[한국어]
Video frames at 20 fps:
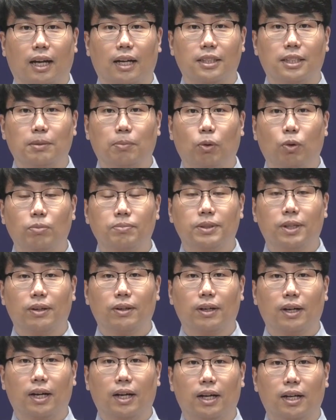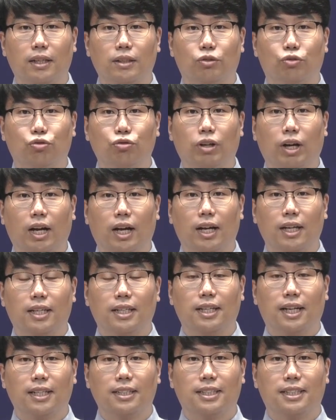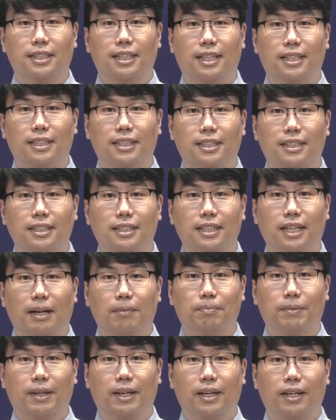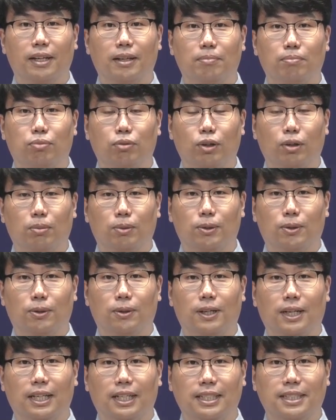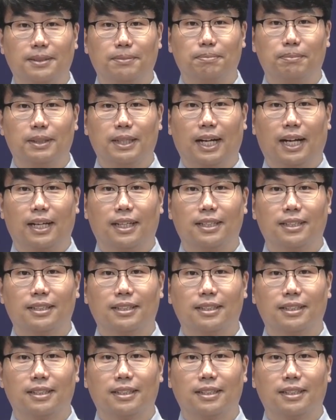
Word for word: 다 같이 복음성가 주가 일하시네를 함께 불러보도록 하겠습니다.